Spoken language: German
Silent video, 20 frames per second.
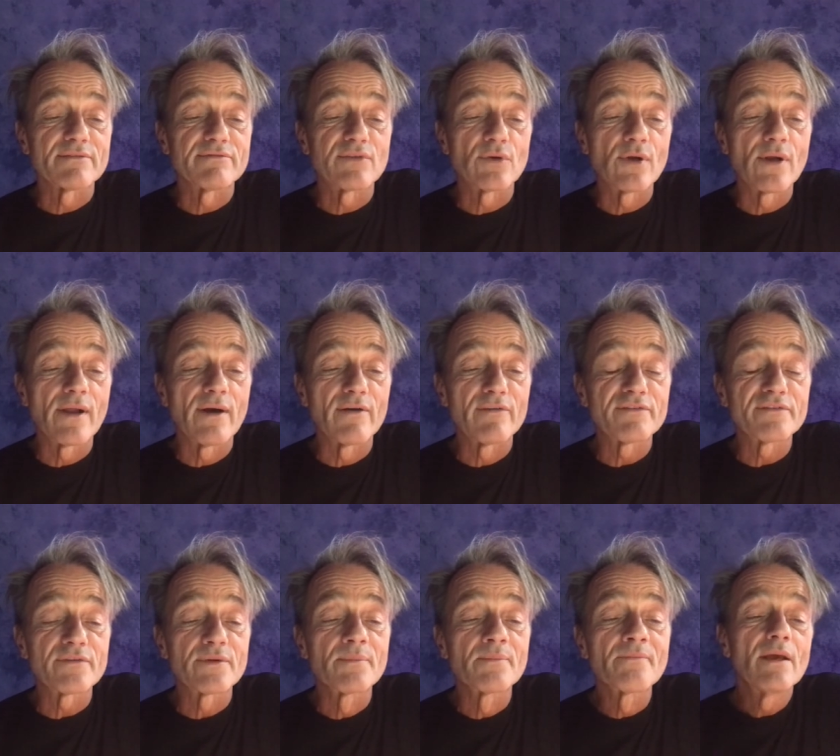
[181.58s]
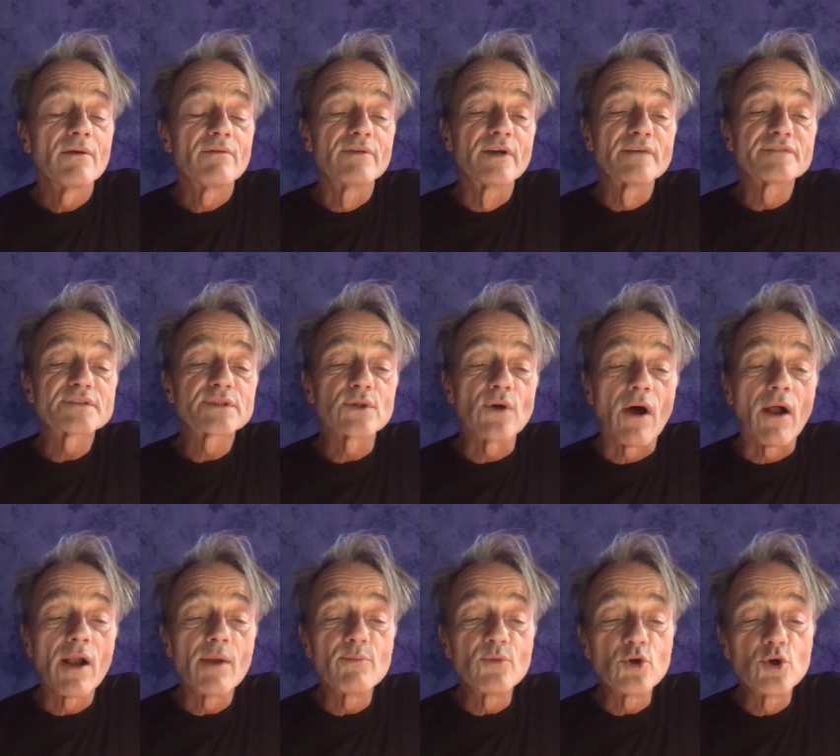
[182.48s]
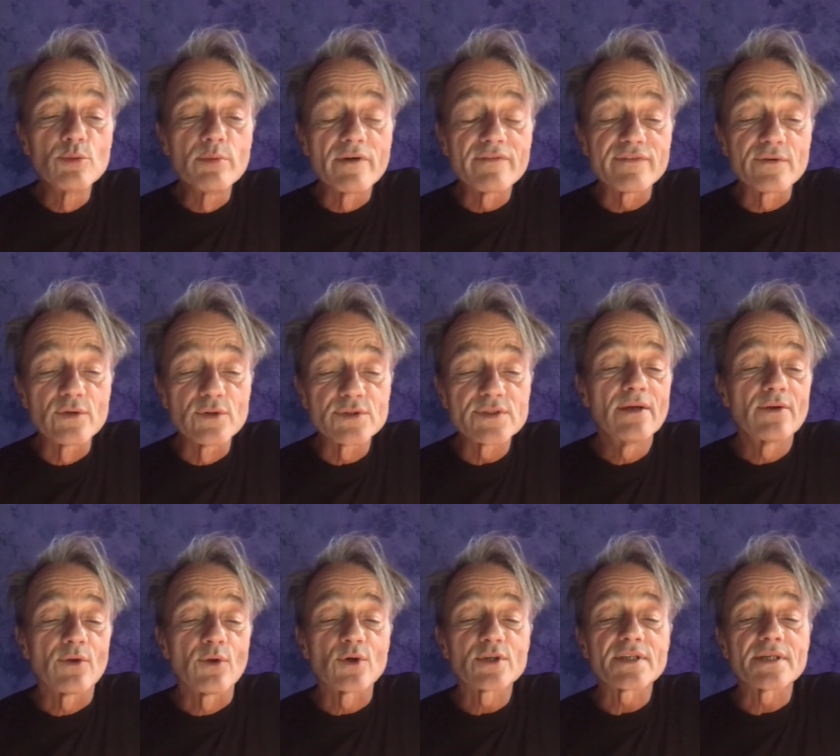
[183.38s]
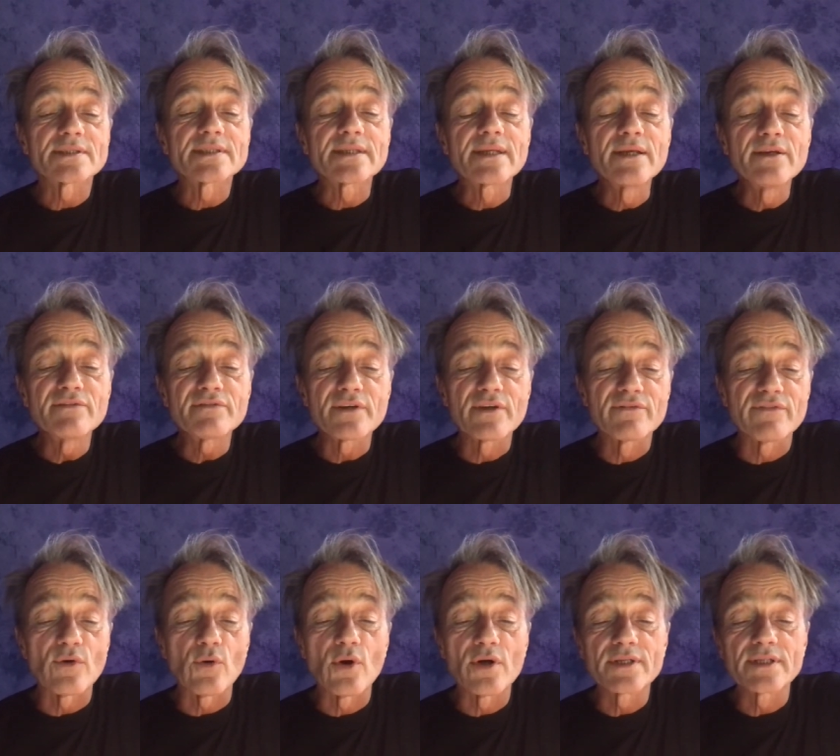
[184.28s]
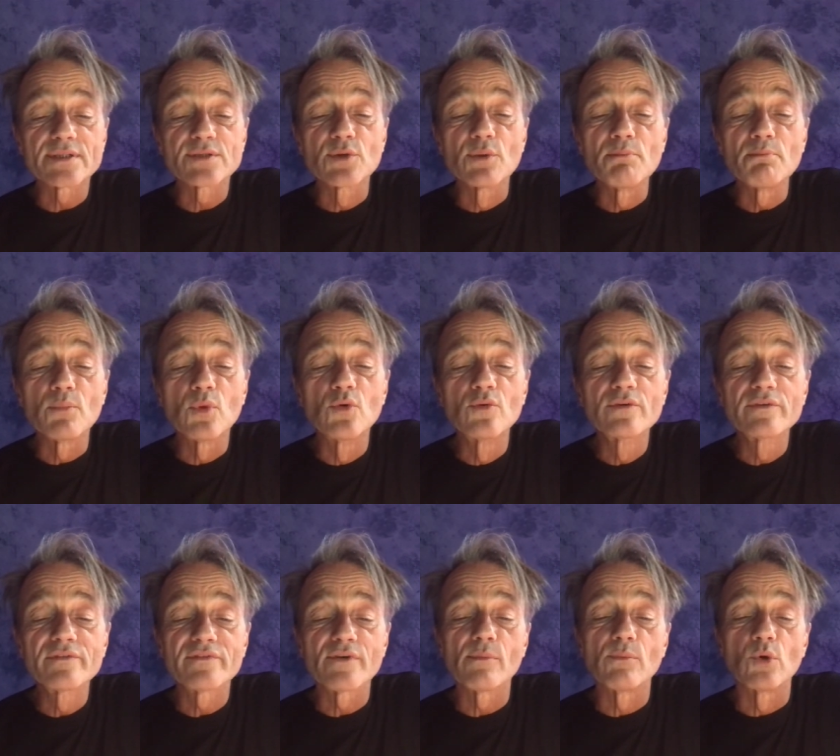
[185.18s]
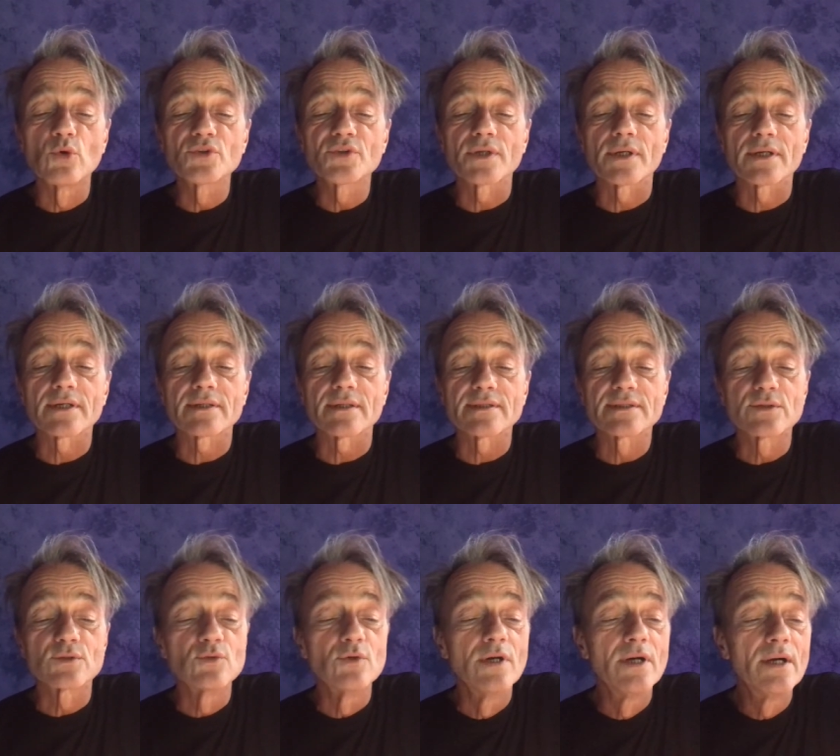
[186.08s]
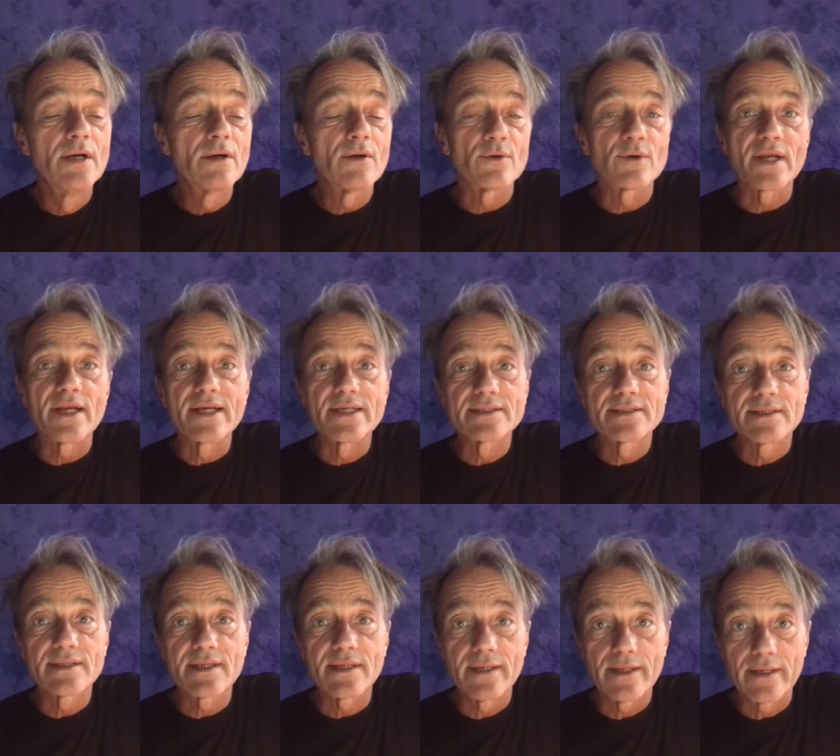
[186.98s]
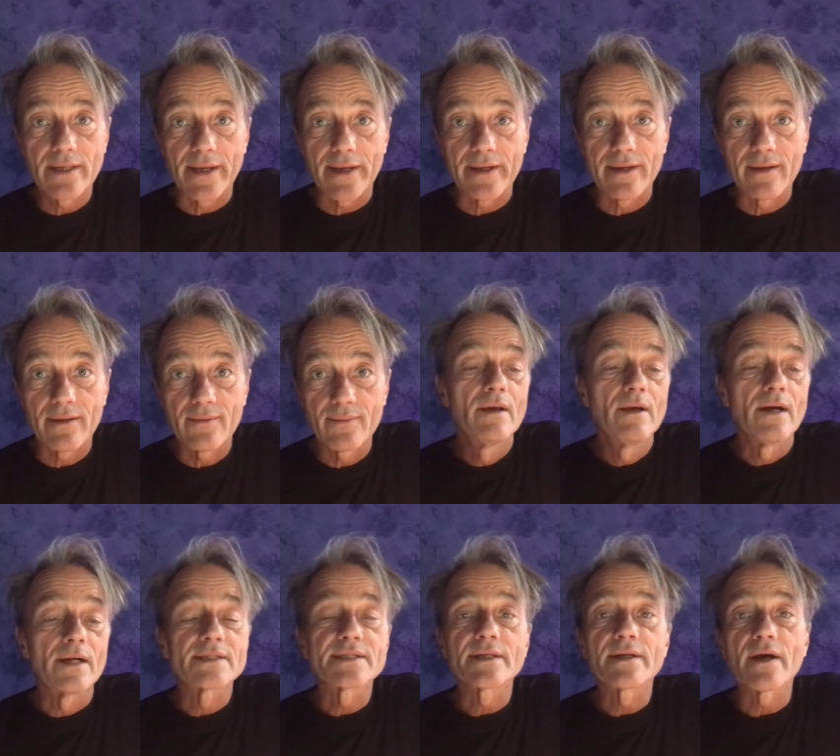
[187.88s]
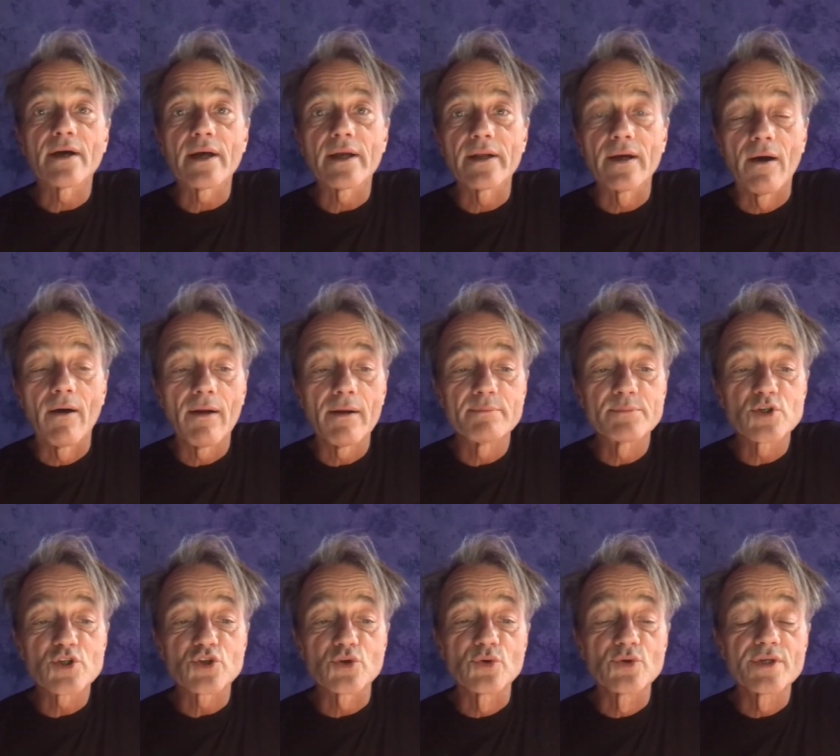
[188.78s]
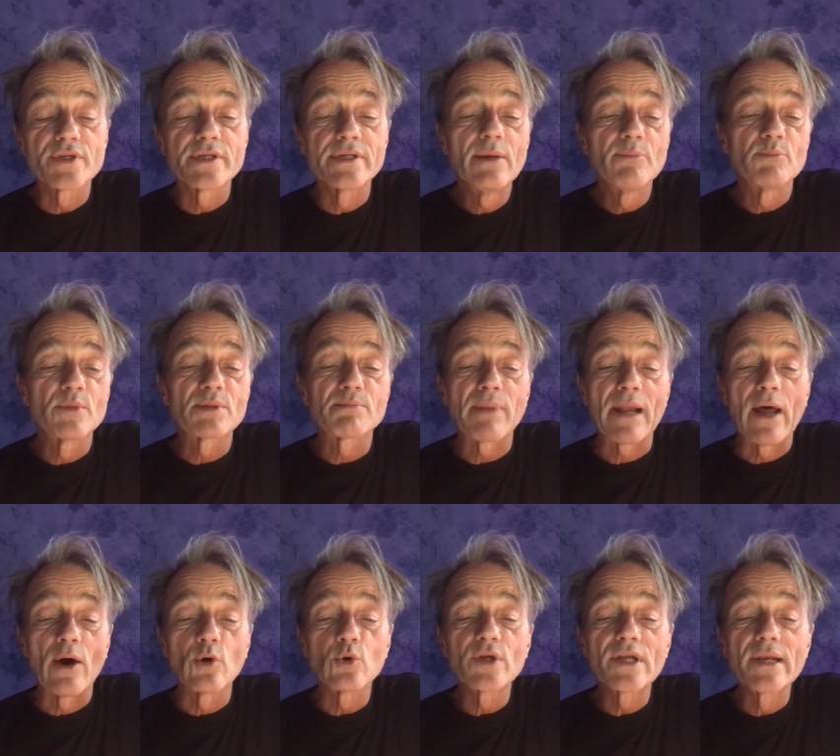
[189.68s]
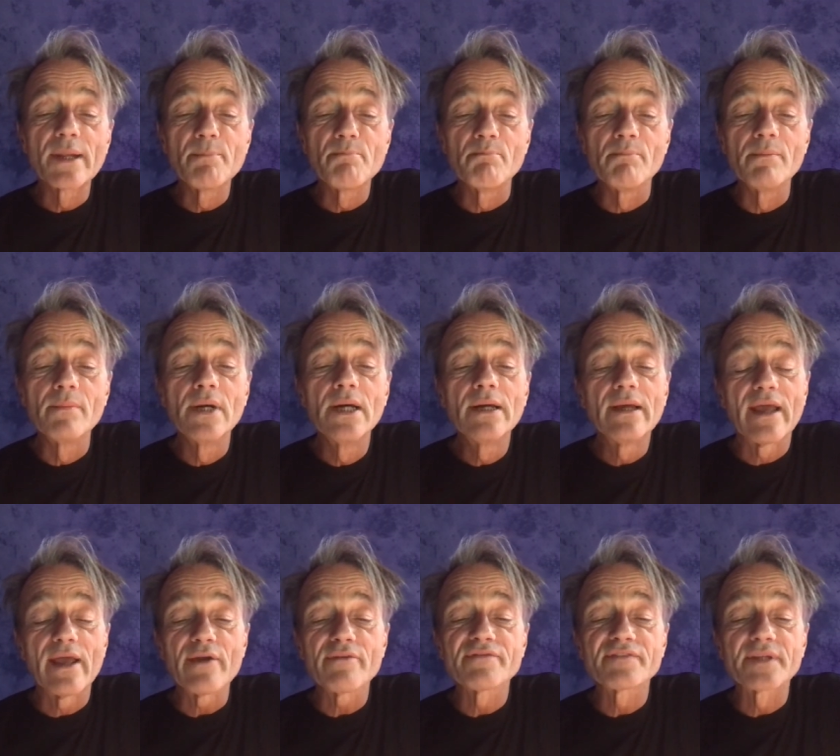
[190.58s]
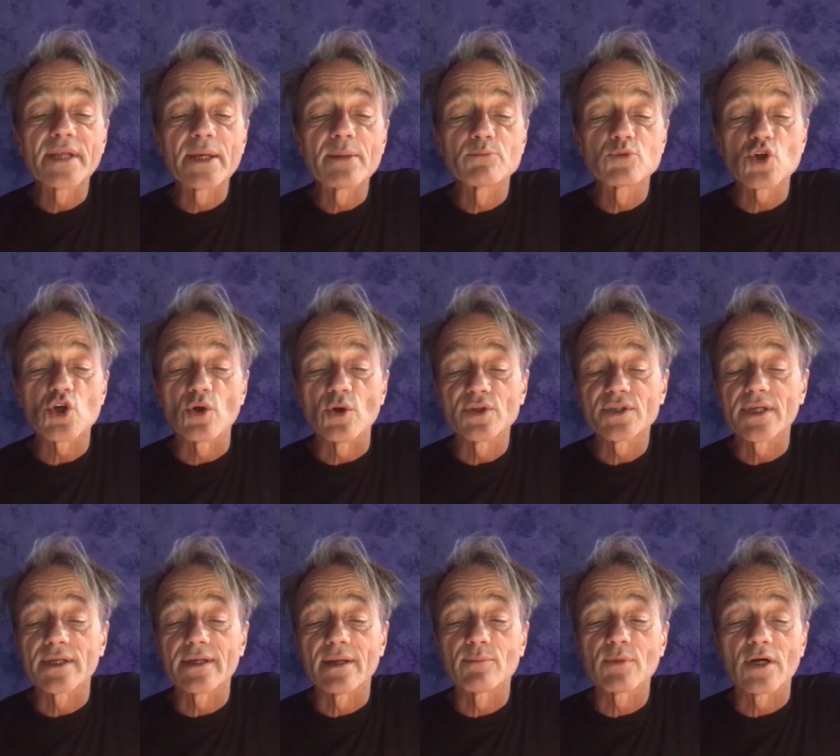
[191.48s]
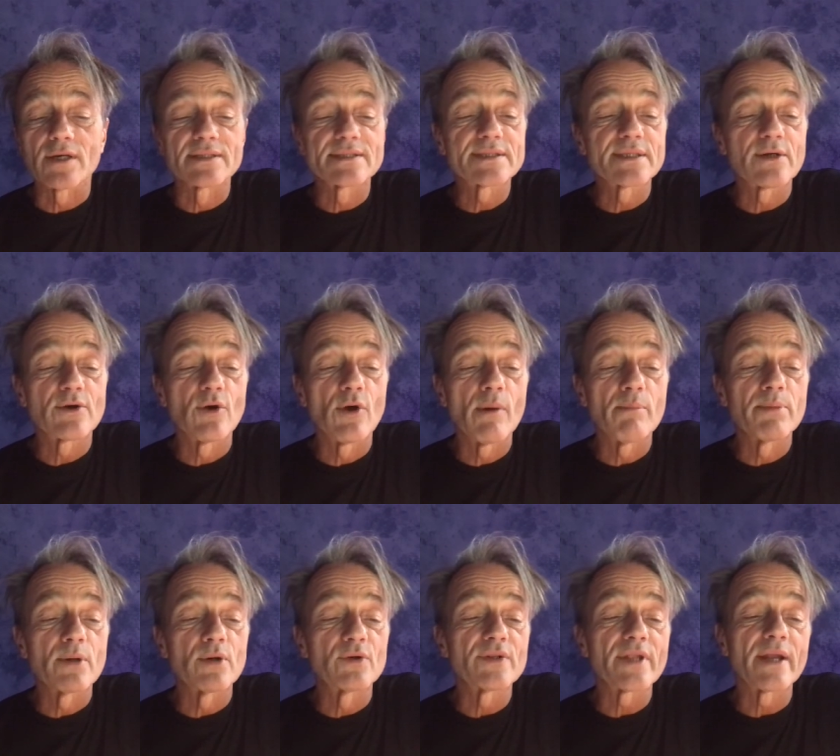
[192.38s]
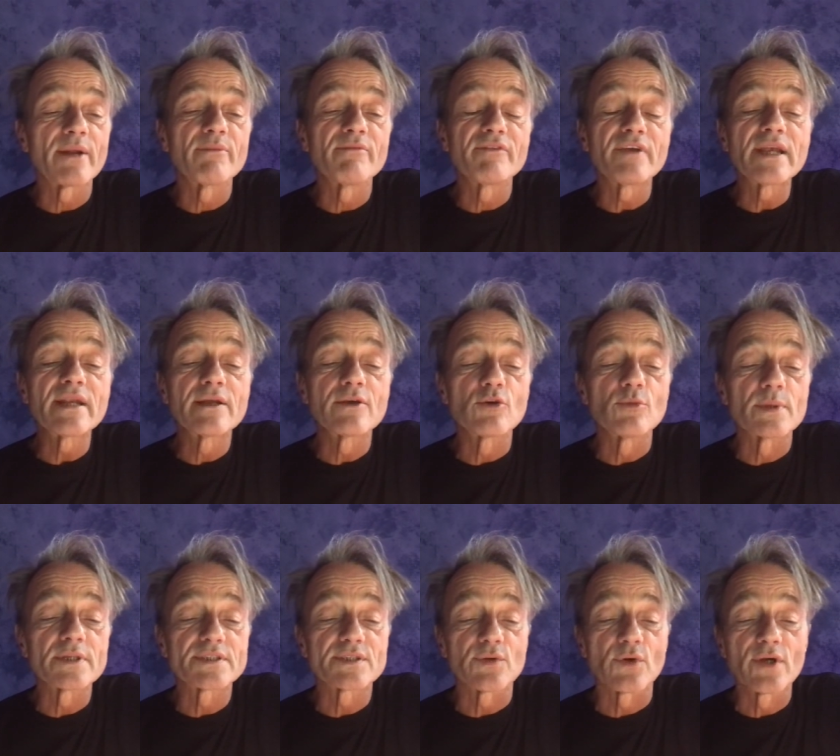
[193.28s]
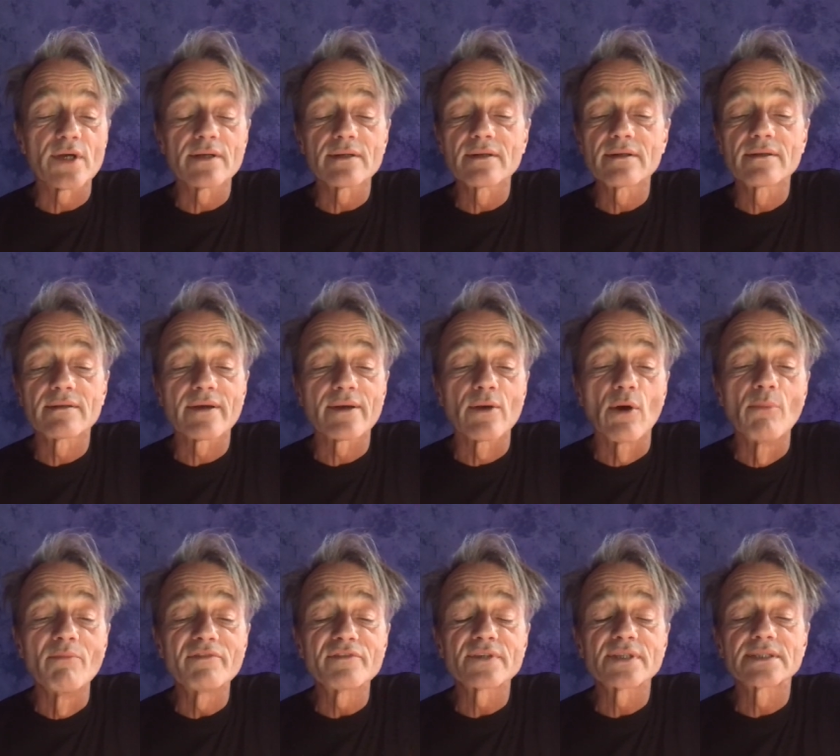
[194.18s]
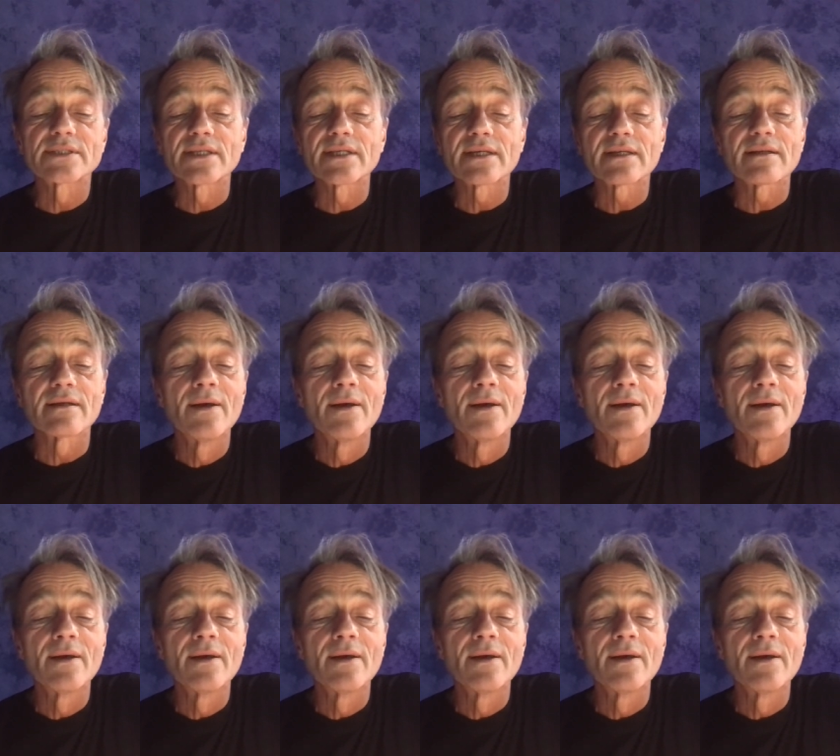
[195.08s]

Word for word: volllaufen, wirft zu allem Überfluss noch das tiefgefrorene Suppenhuhn für Montag dazu und legt sich hinein als er nach einer halben Stunde mit blauen Lippen, heftigem Schlottern am ganzen Körper und einem wenig überzeugenden Triumphgesicht